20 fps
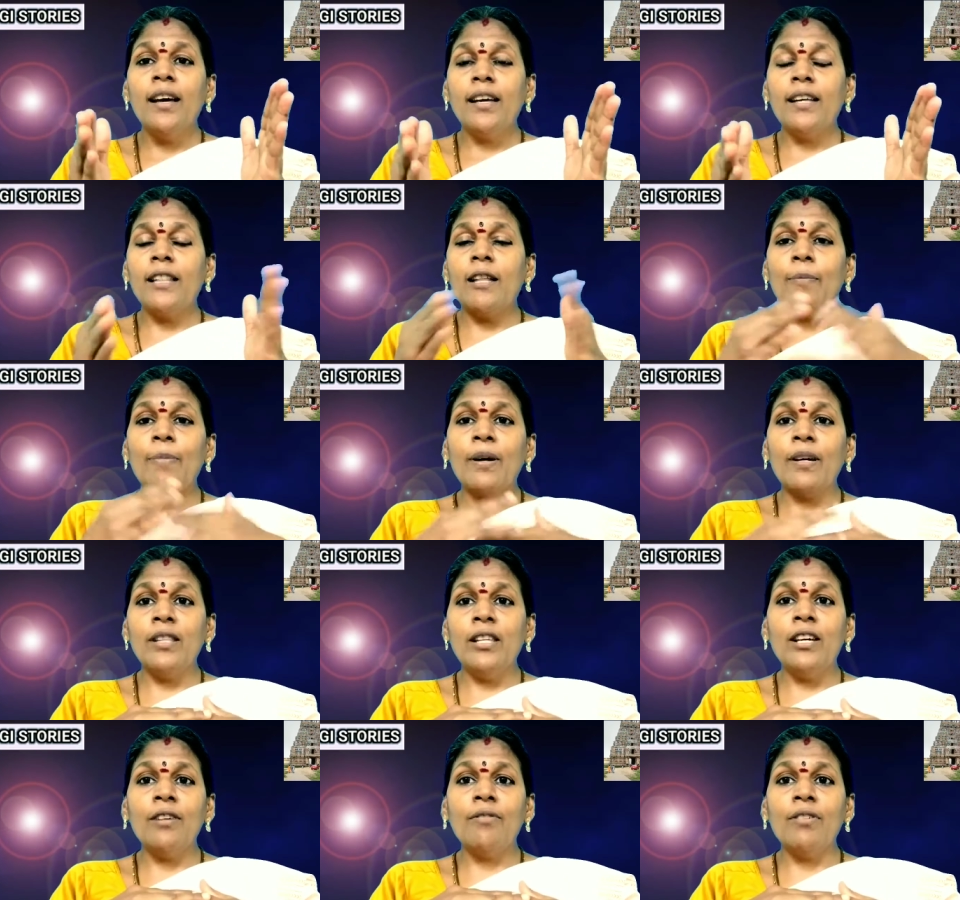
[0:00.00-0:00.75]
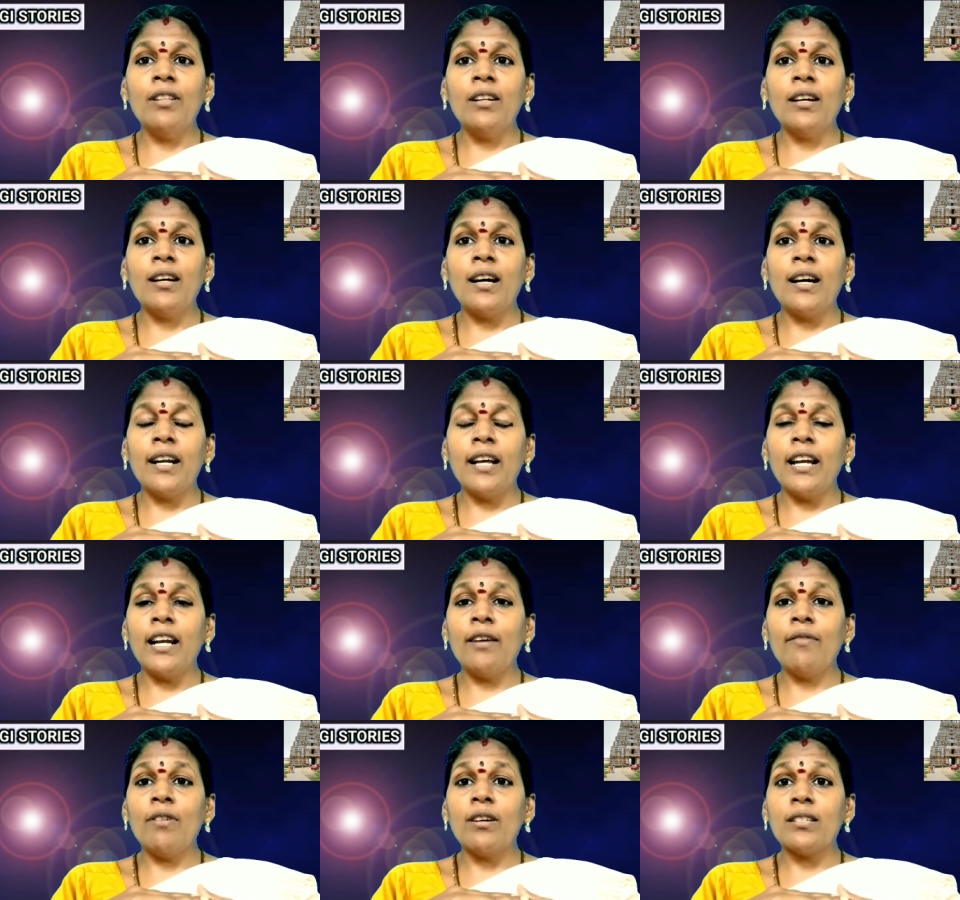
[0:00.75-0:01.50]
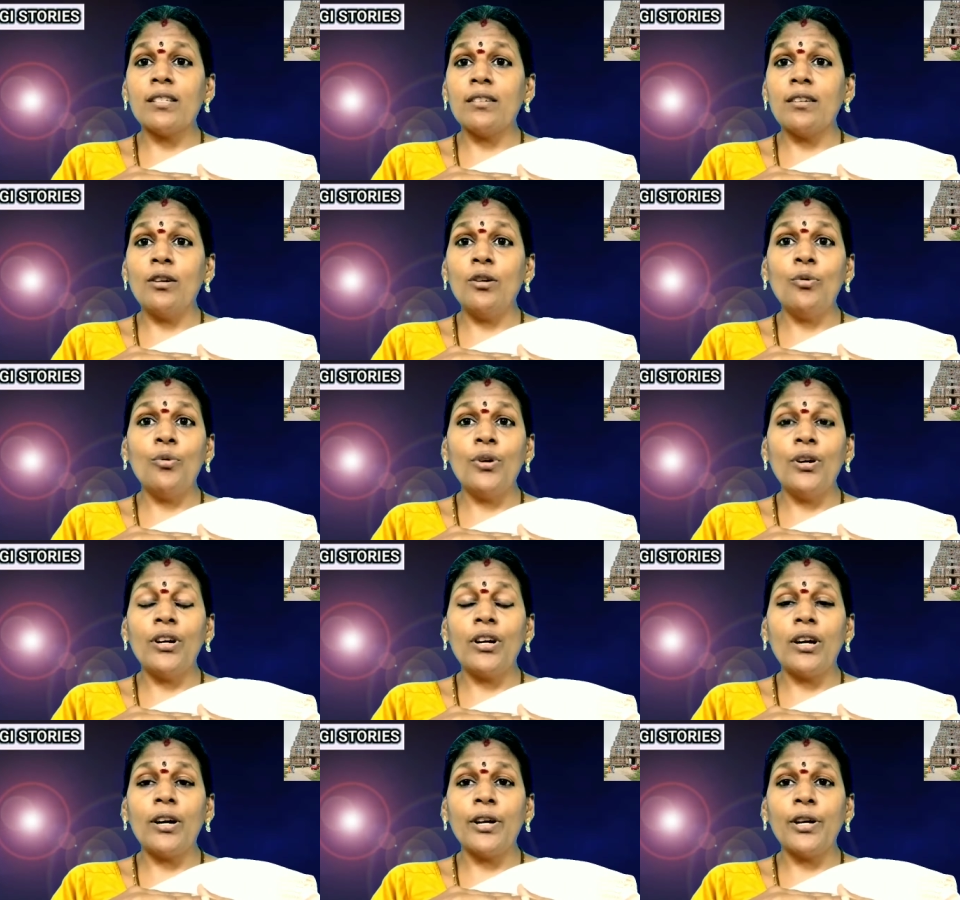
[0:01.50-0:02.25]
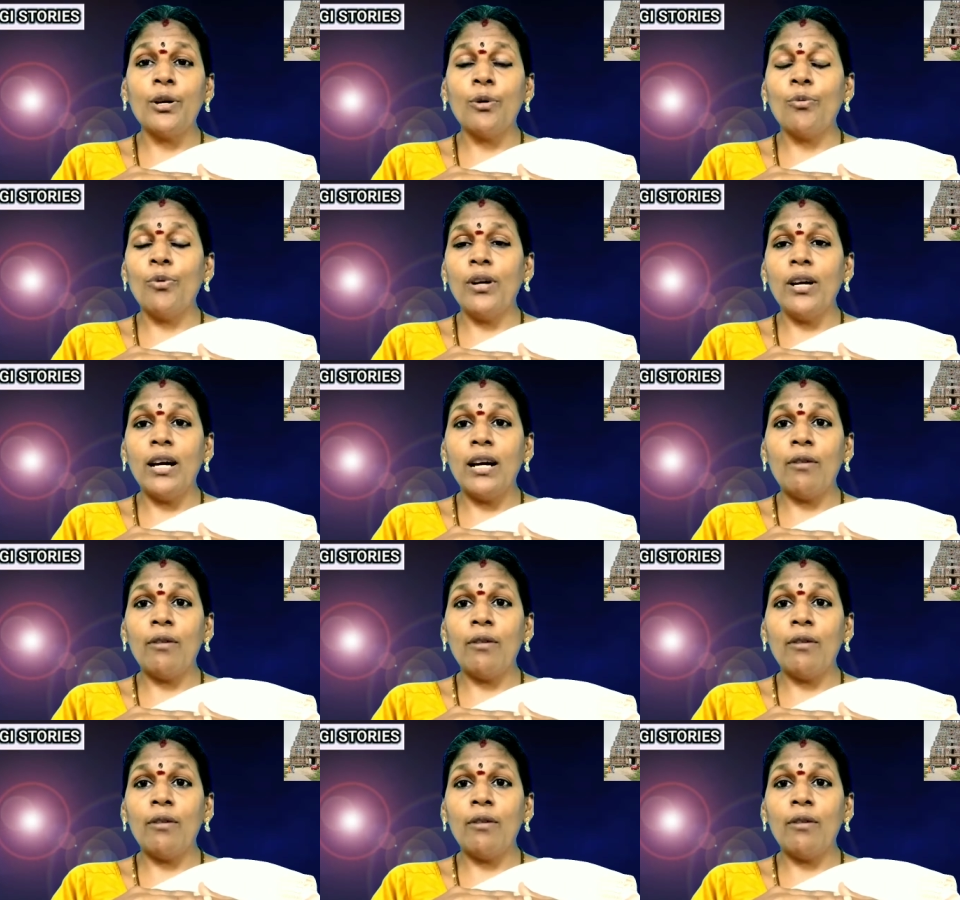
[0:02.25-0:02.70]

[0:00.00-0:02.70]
இந்த பகுதிக்கு வந்திருக்கார் இறைவாச நல்லூர் என்று அழைக்கக்கூடிய